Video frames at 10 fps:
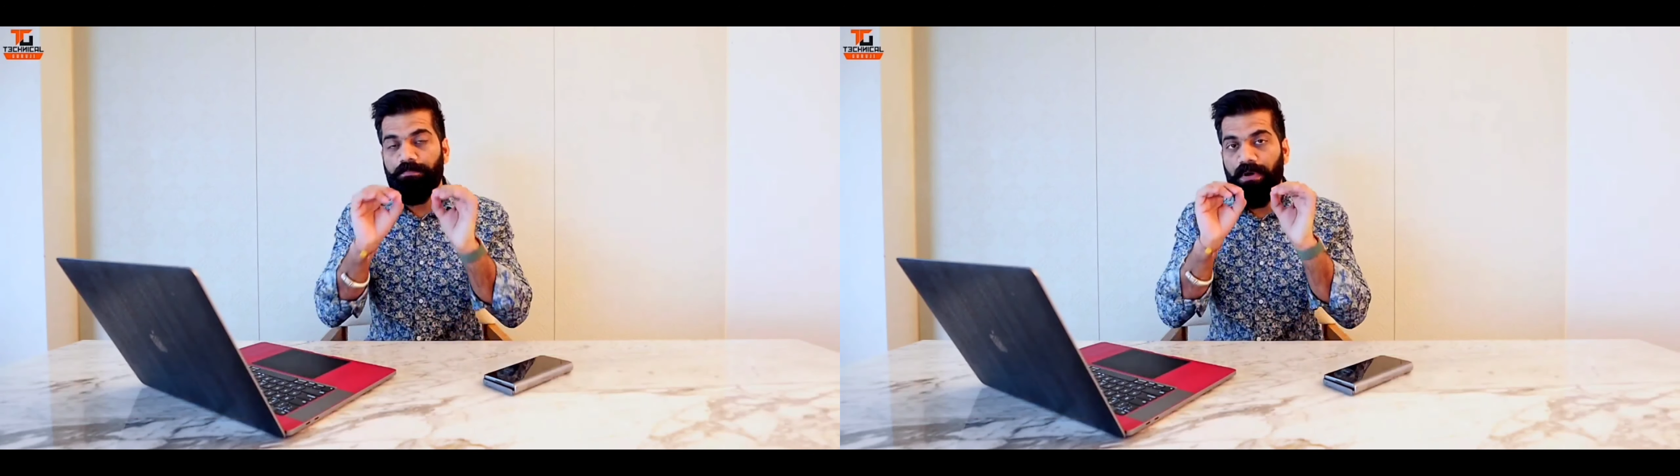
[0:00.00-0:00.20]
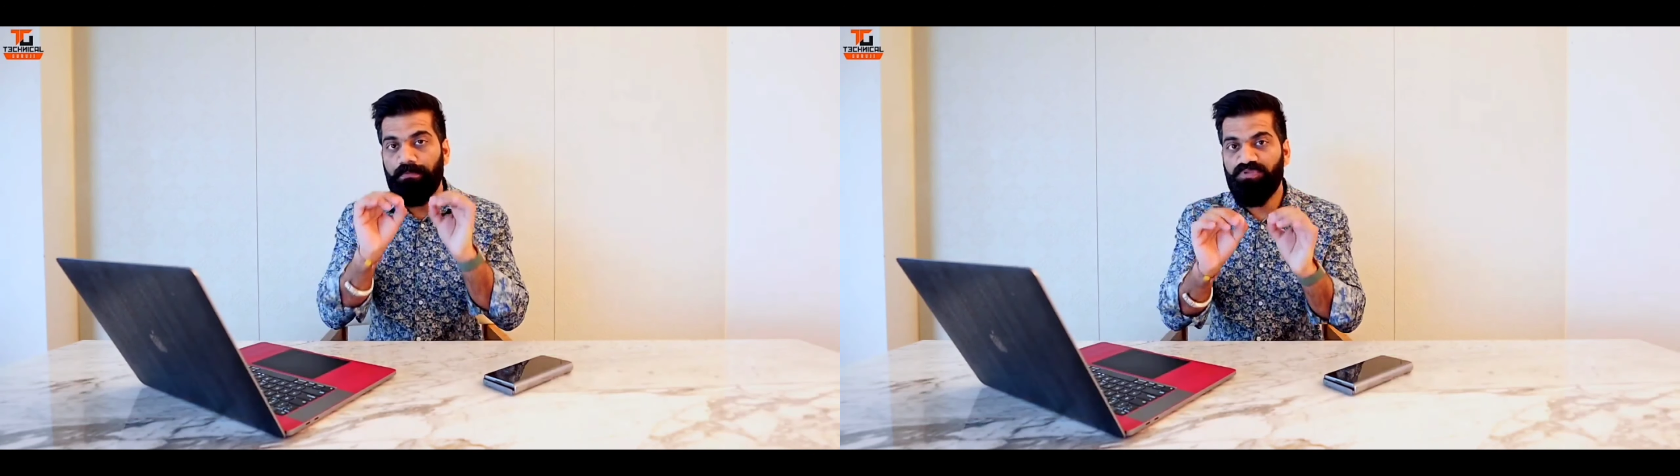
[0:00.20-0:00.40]

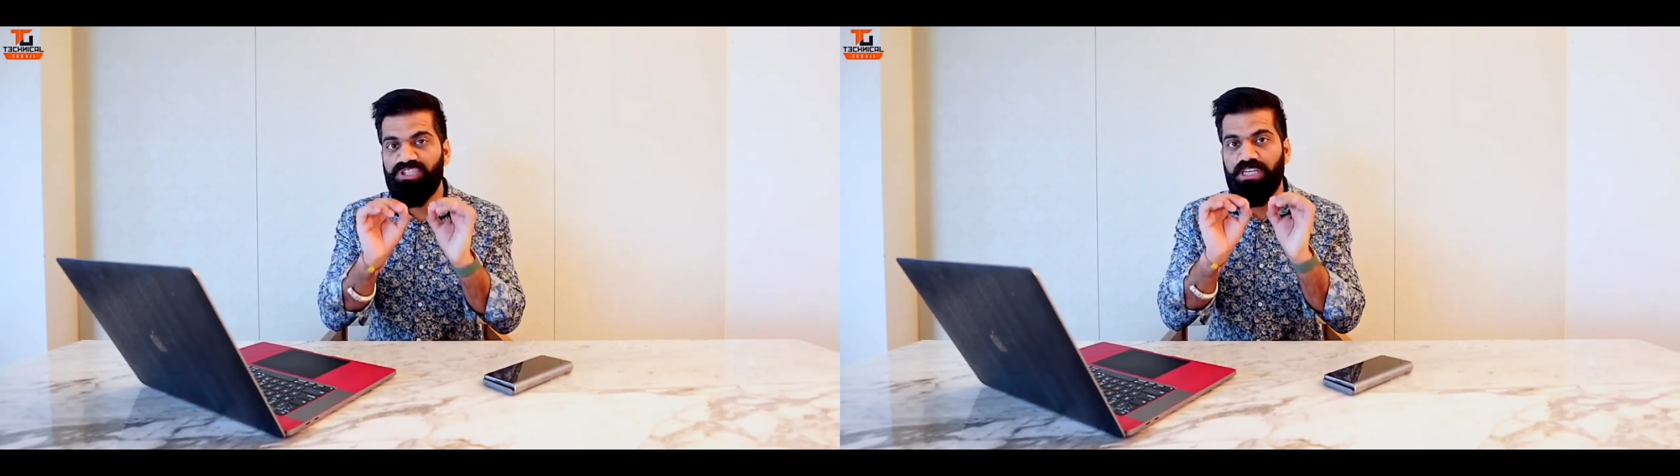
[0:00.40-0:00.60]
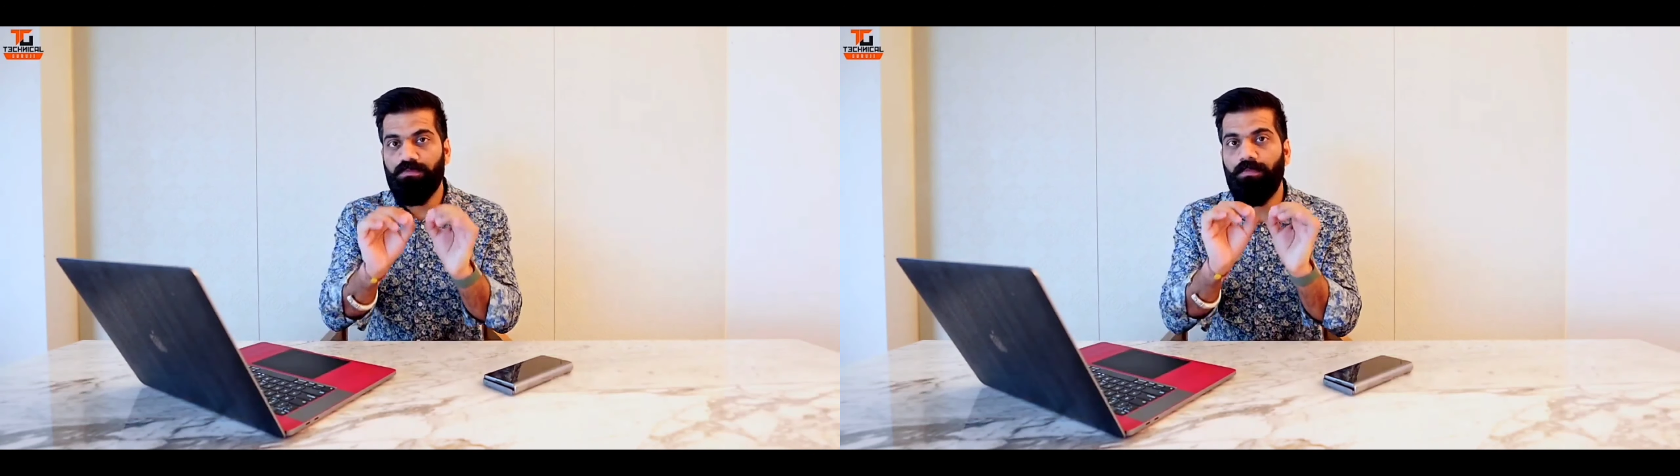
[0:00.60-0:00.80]

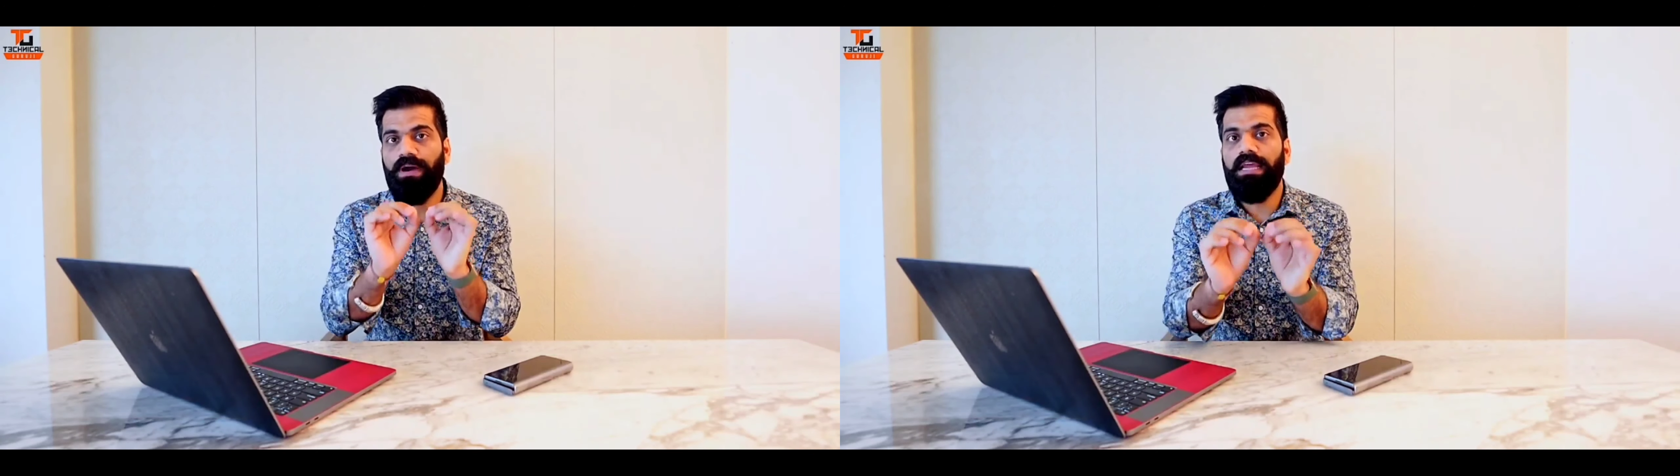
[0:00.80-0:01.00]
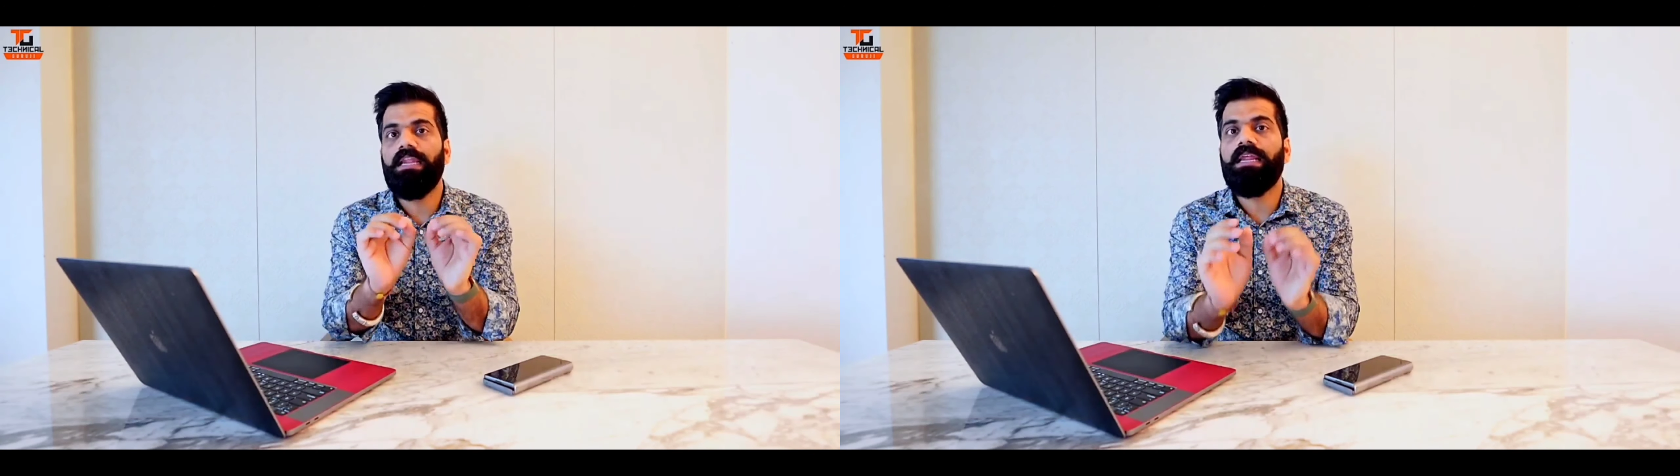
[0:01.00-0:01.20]
पबजी
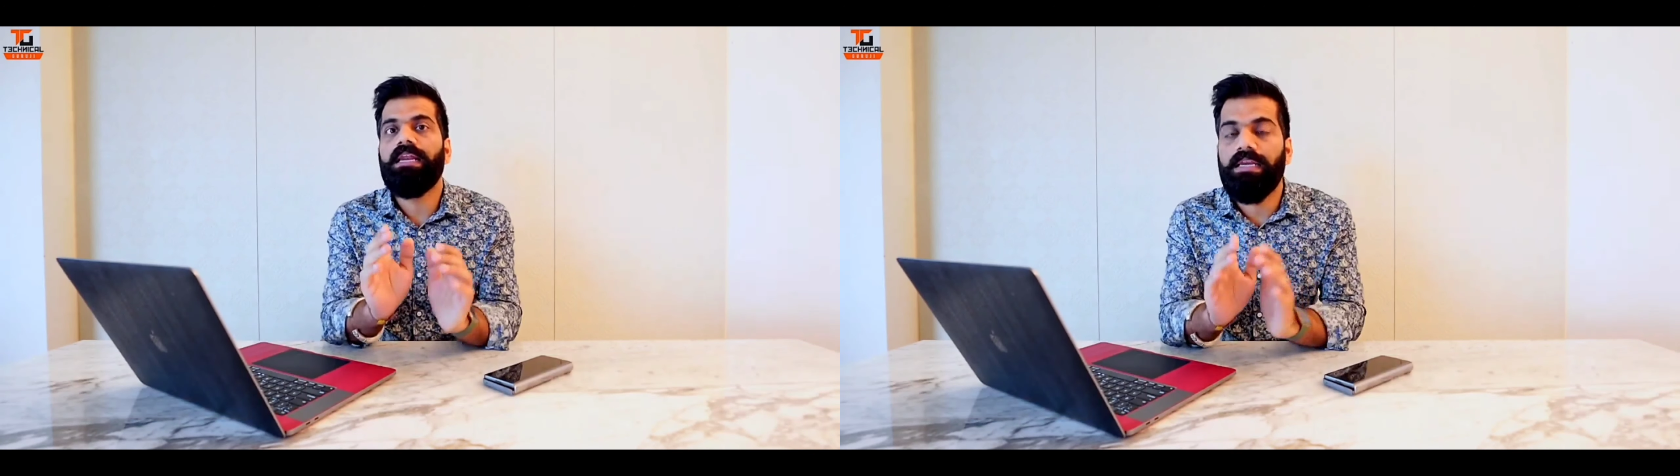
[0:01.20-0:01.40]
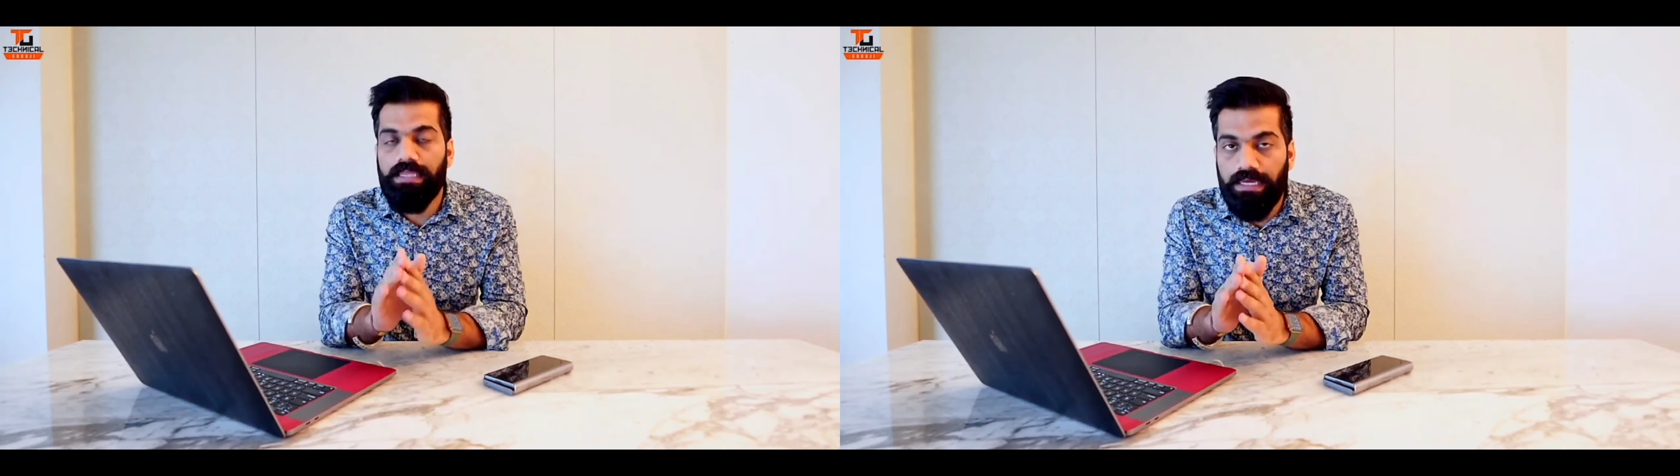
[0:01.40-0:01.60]
मोबाइल
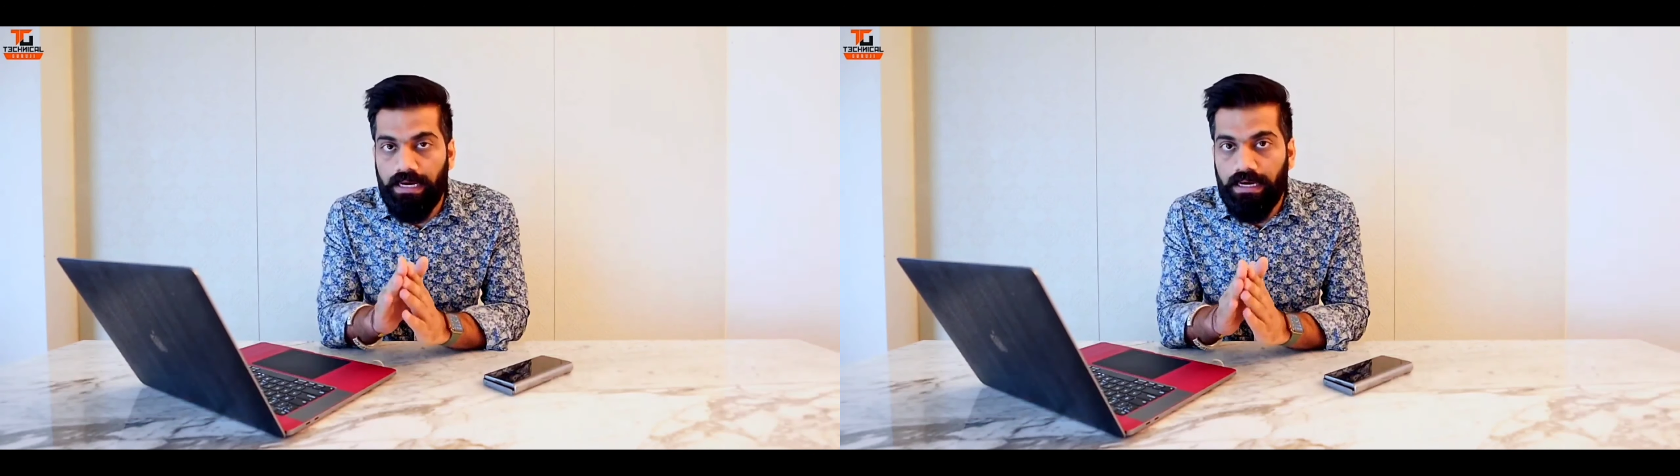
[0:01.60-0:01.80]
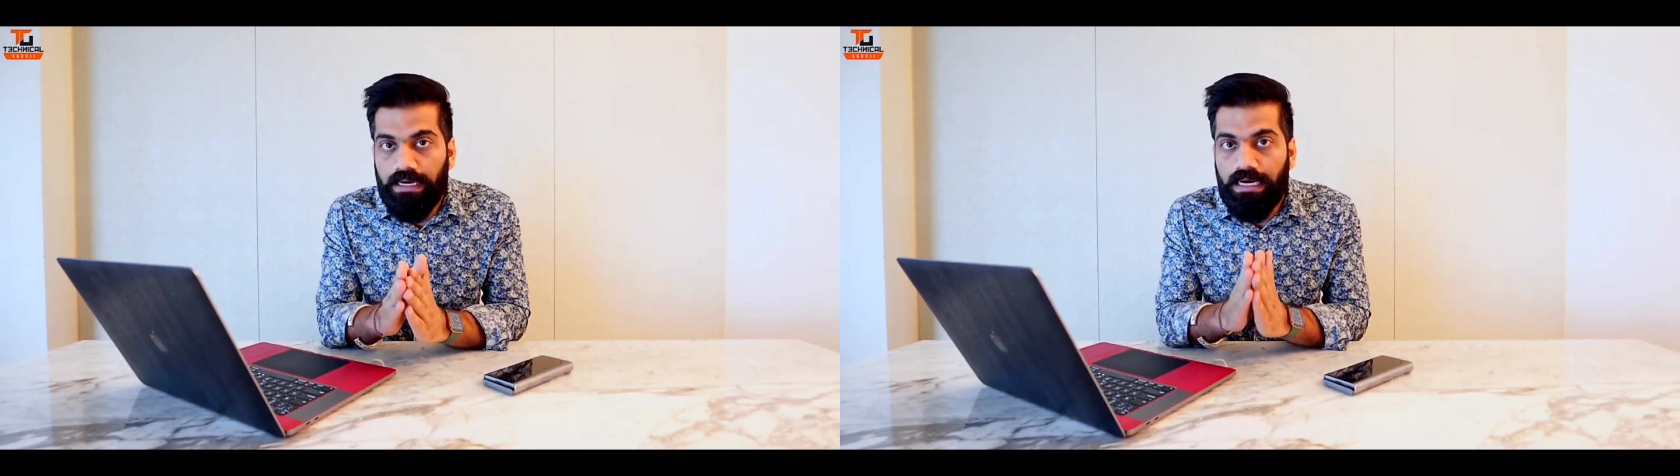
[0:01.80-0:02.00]
इंडिया
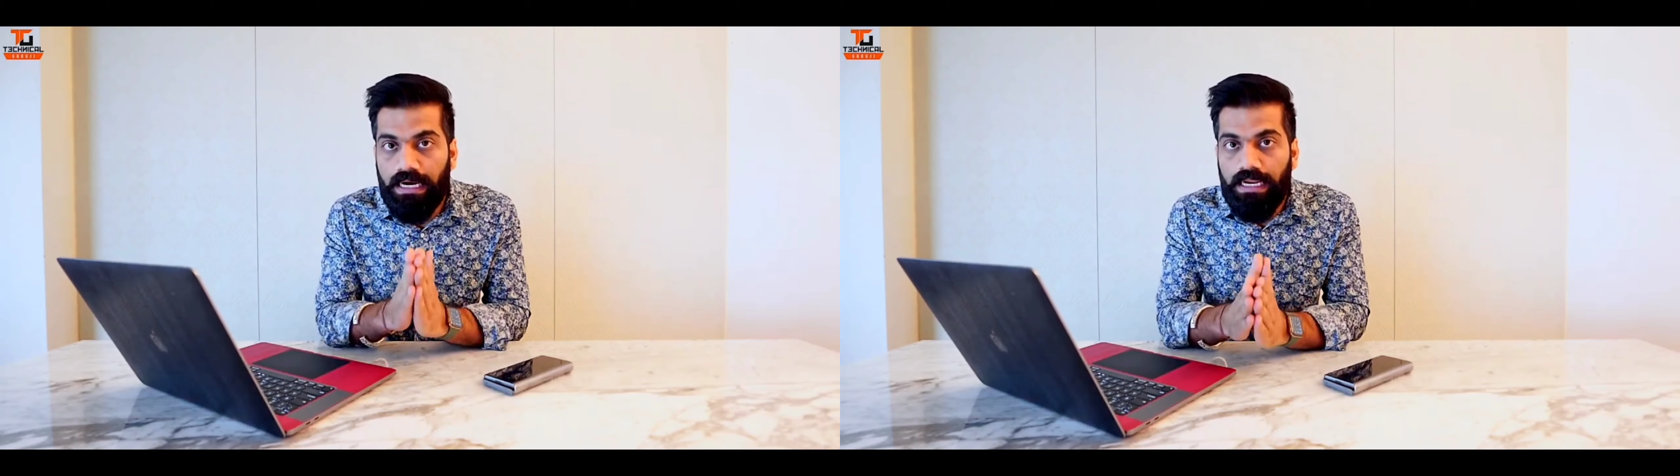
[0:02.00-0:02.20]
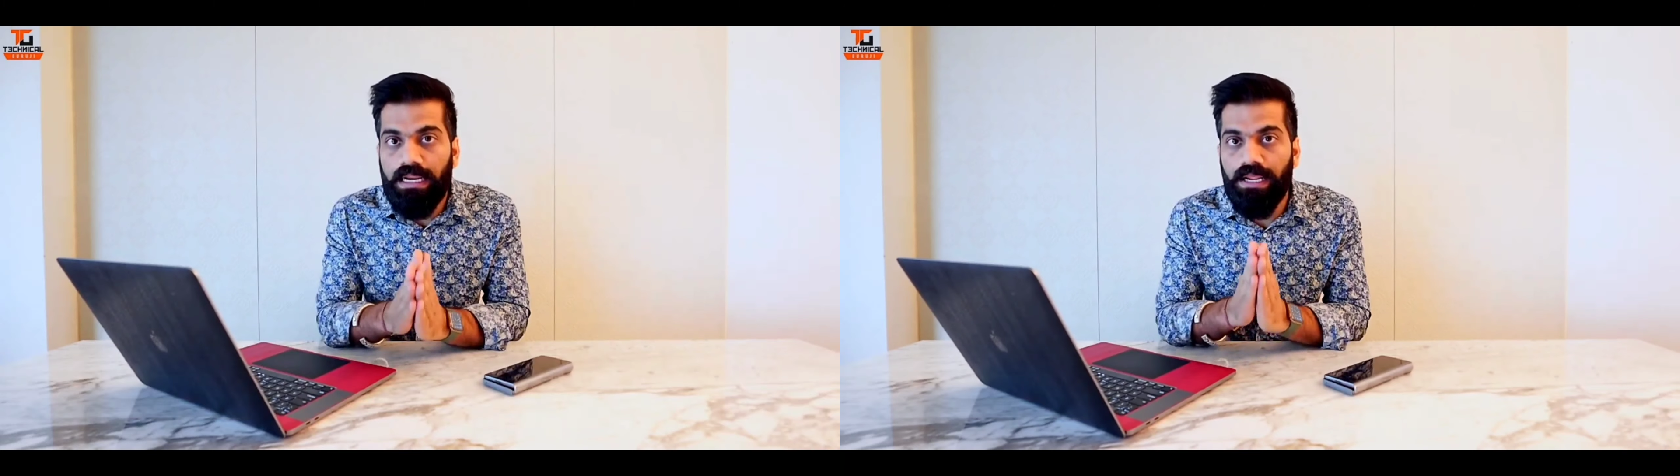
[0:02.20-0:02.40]
कल